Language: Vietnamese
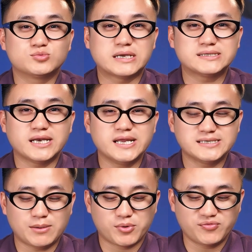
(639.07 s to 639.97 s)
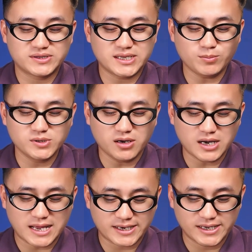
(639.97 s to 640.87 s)
chúng ta sẽ đi sang một phần tiếp nữa
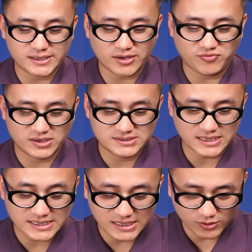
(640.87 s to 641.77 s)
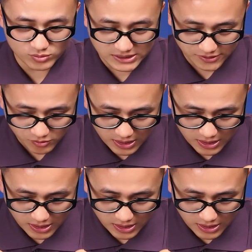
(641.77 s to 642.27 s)
là đến cái phần dây dẫn của chai nước